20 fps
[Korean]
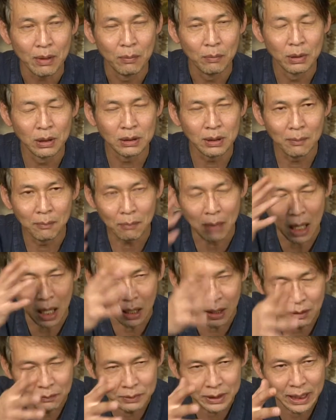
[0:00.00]
벌써
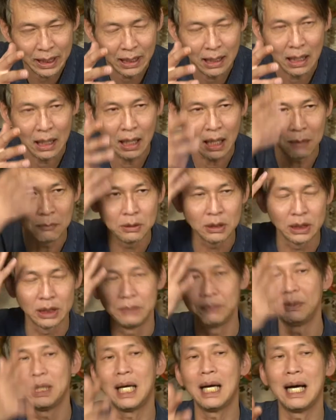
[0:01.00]
마음 생각하면
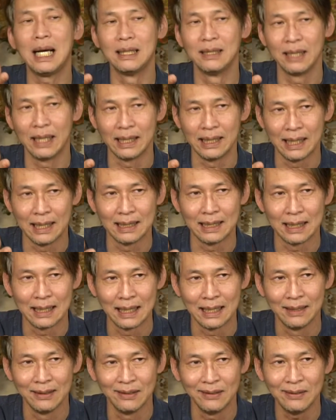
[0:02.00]
집착하는 게
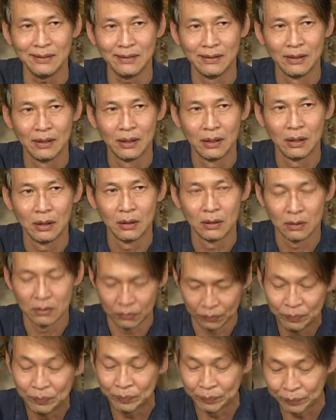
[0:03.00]
되잖아요.
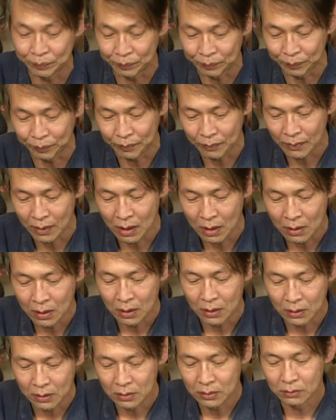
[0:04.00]
음,
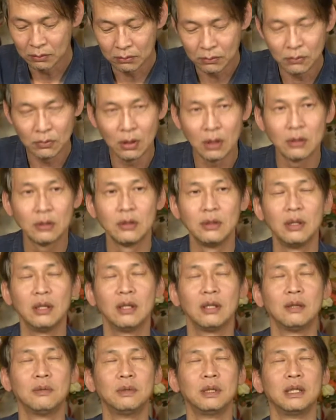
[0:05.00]
그래서
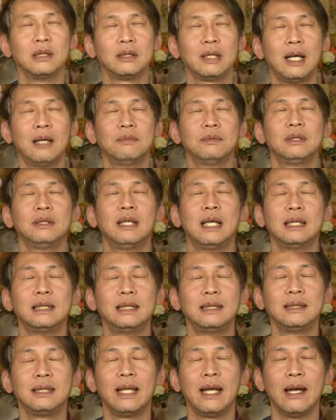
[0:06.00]
여러분이
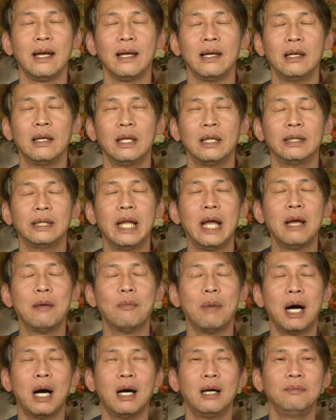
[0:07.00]
참선하실 때 내
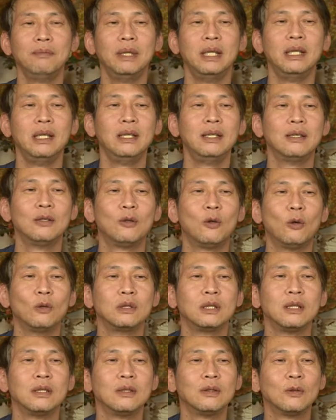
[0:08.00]
마음이
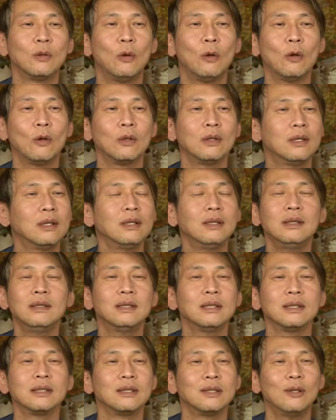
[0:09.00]
이렇고 저렇고 그런
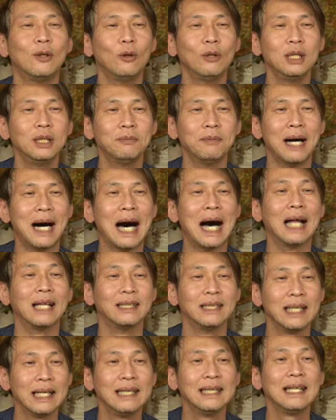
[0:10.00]
거 올리면
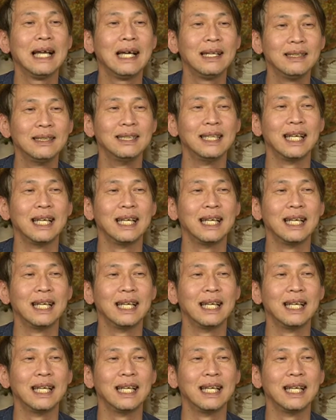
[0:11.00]
안 된다는